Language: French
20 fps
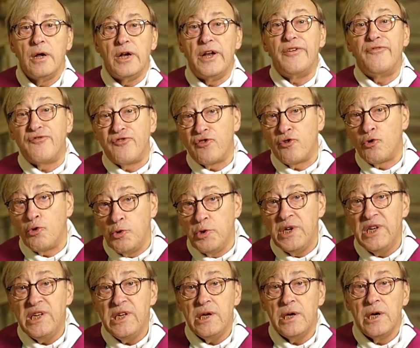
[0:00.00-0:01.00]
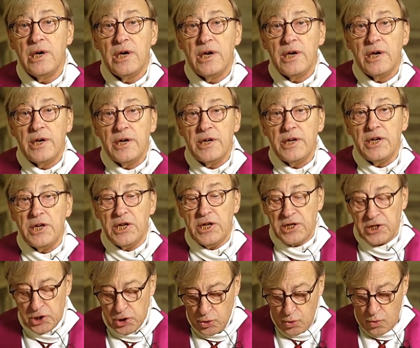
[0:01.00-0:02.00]
Les fruits,
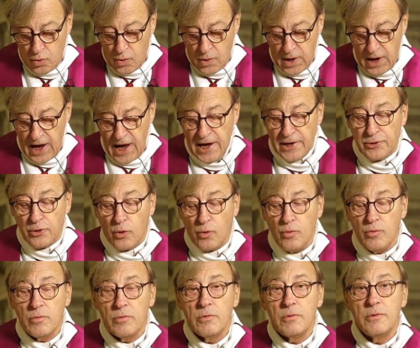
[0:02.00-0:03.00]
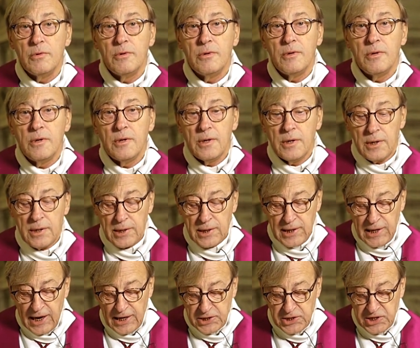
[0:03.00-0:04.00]
ils ont un nom,
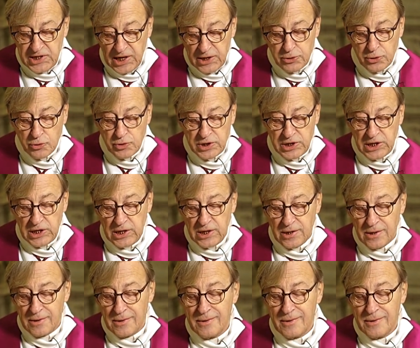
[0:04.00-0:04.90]
la sainteté.